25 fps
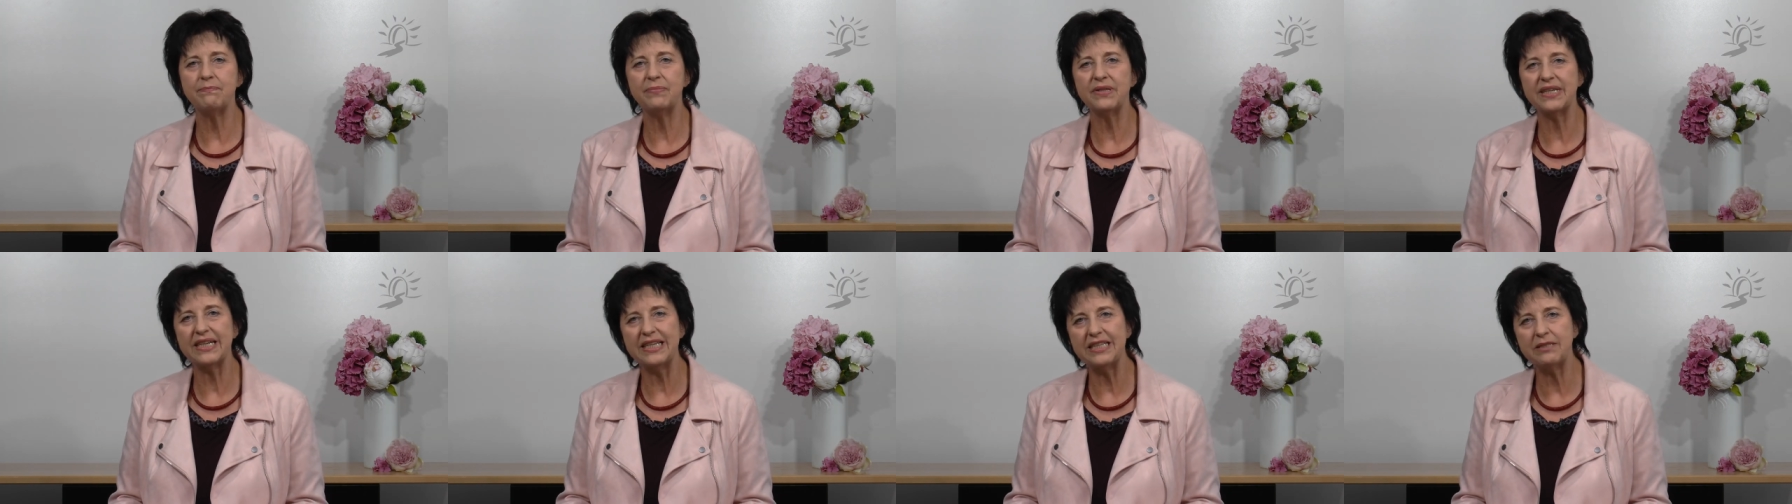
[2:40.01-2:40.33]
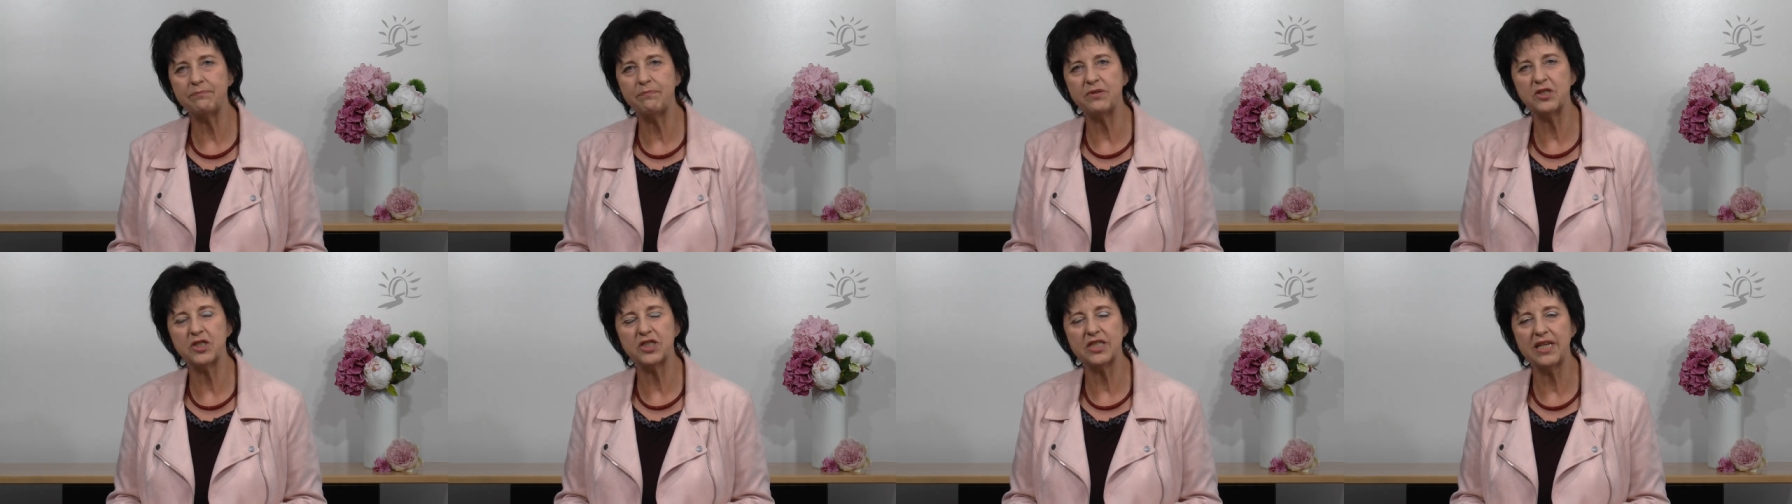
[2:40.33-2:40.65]

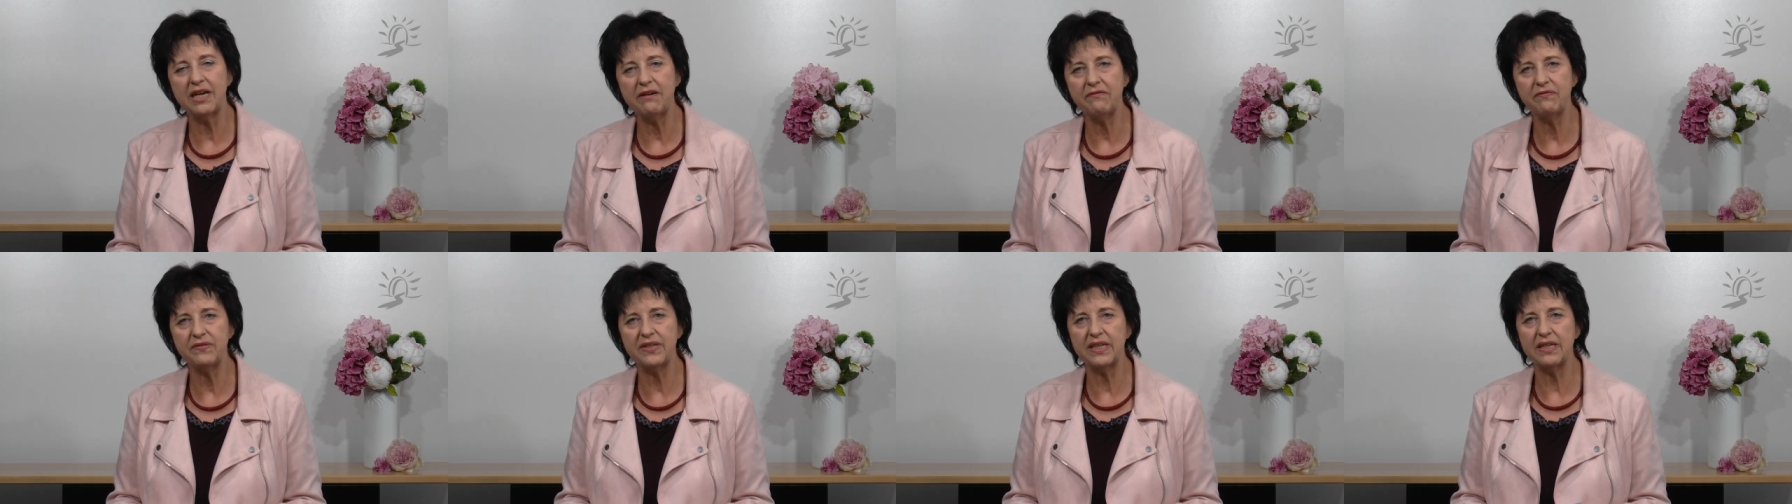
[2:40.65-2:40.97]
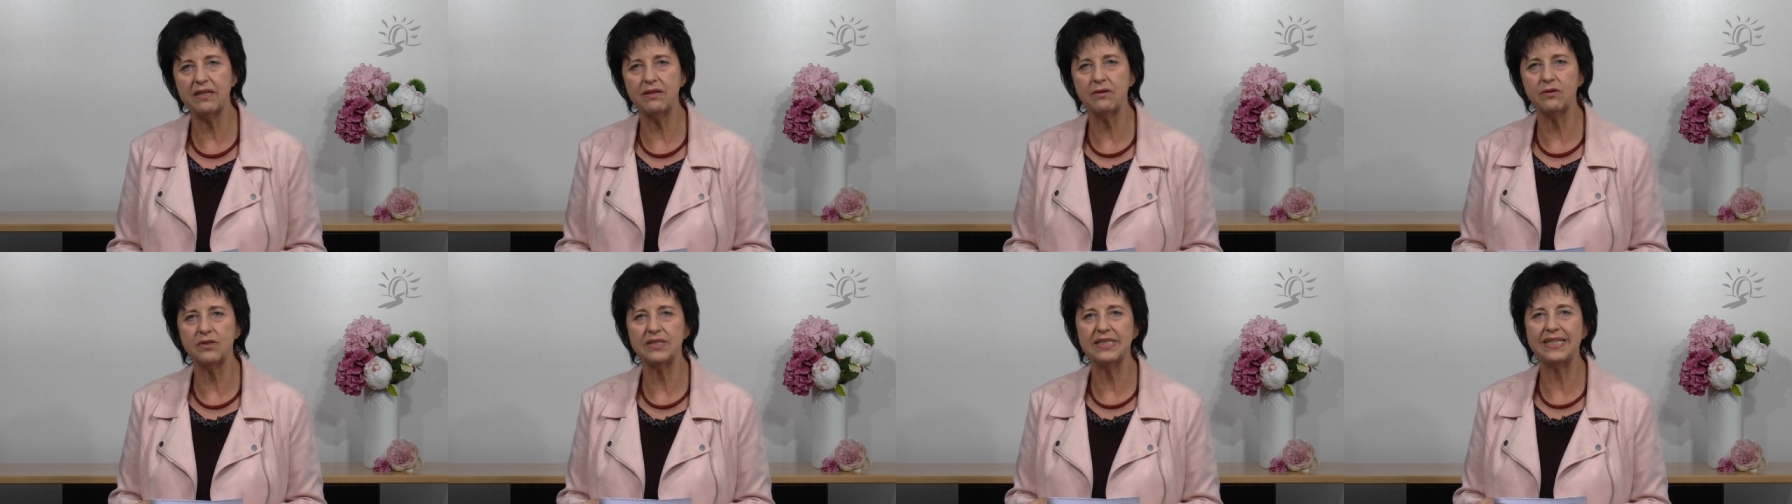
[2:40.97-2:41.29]
Bericht
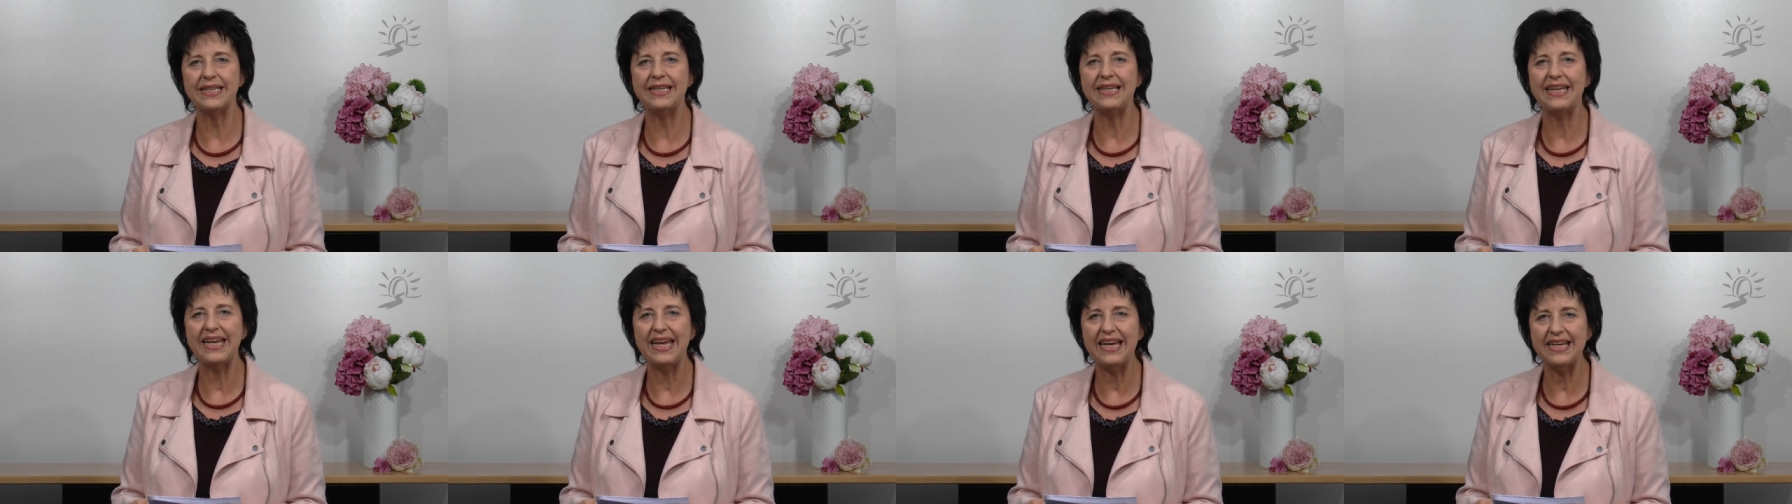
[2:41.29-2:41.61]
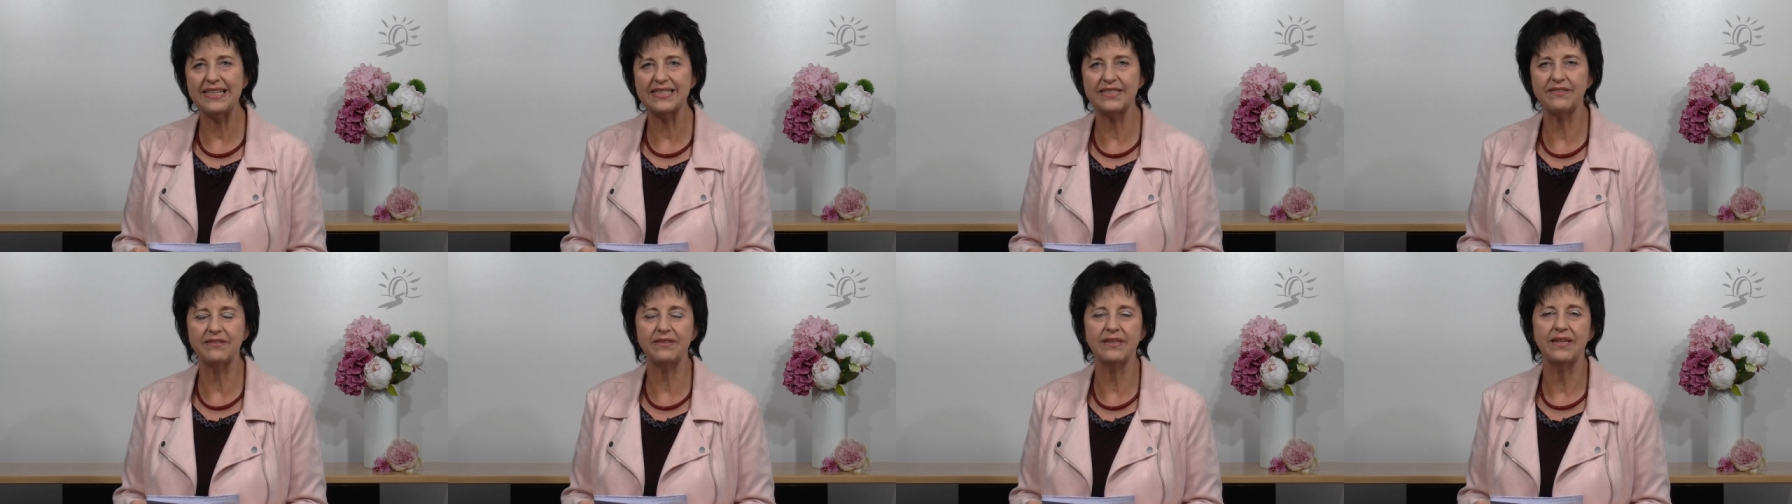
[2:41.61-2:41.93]
beschäftigen und
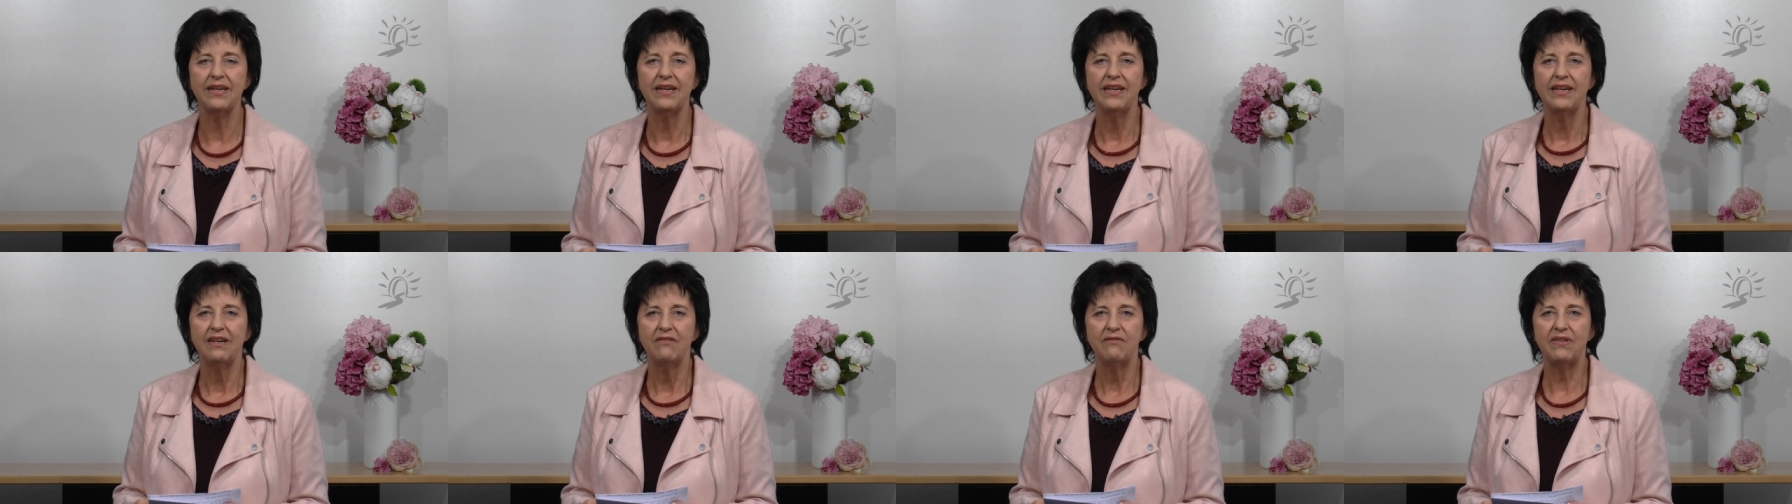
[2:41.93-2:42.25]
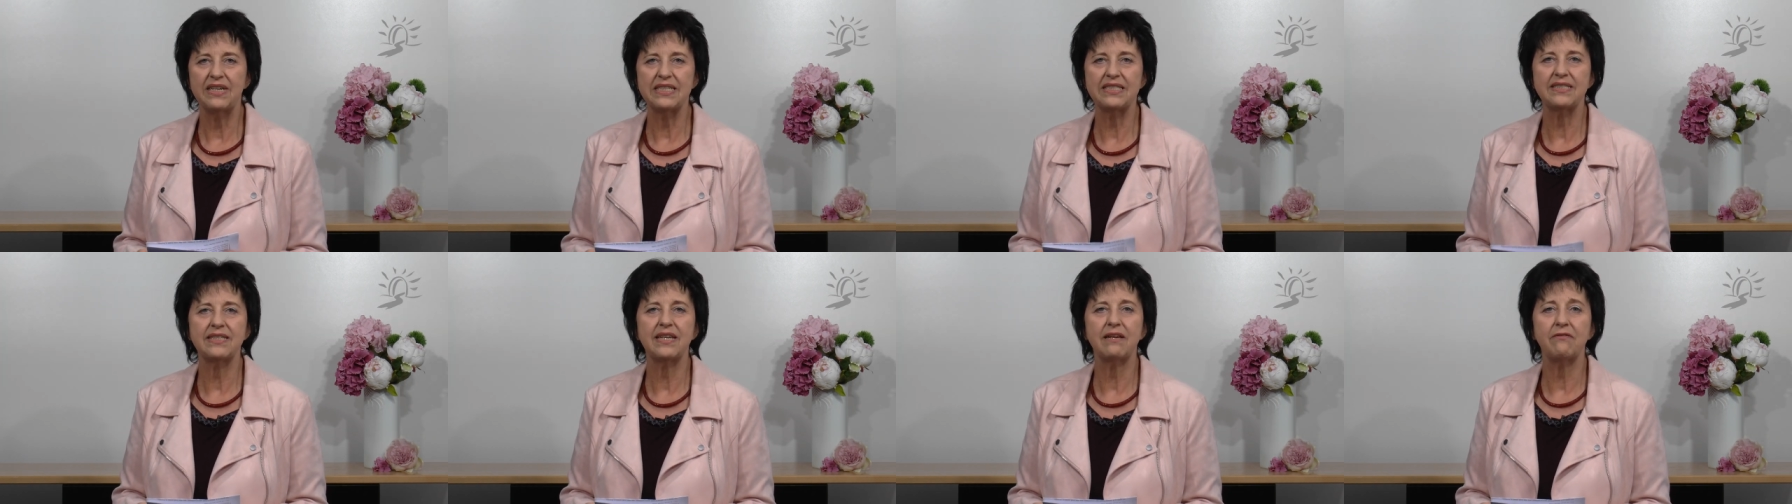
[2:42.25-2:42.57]
lesen,
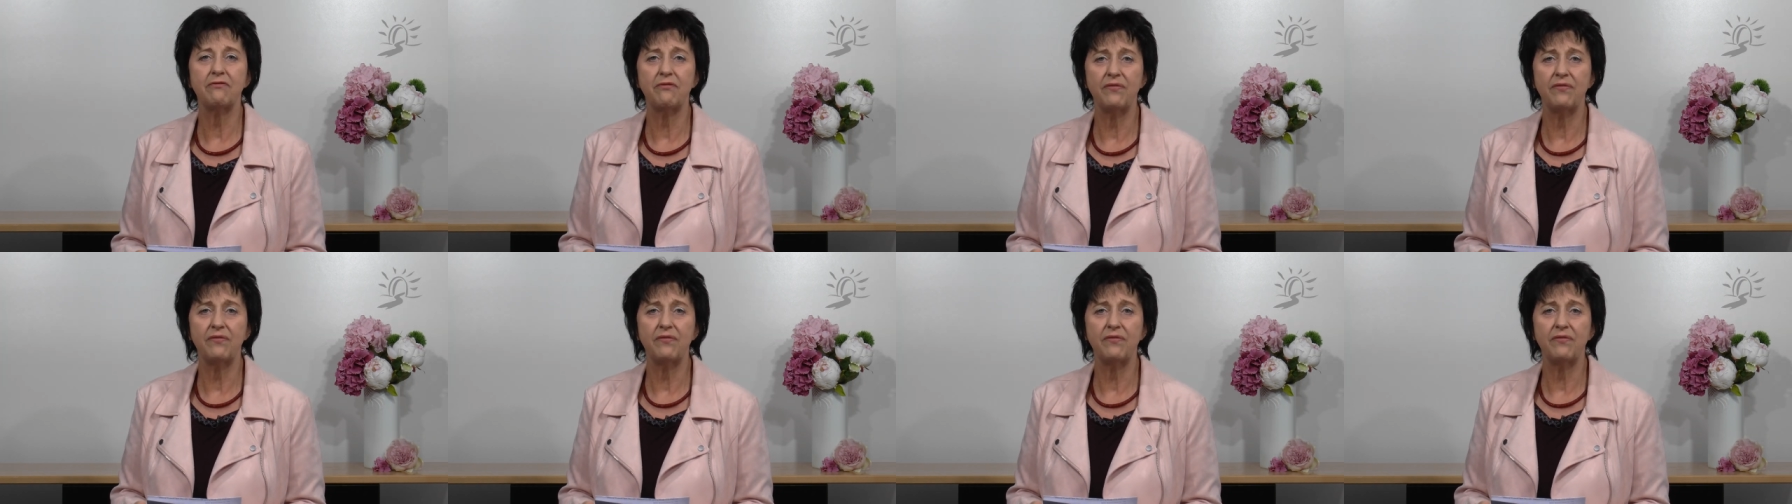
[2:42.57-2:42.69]
was der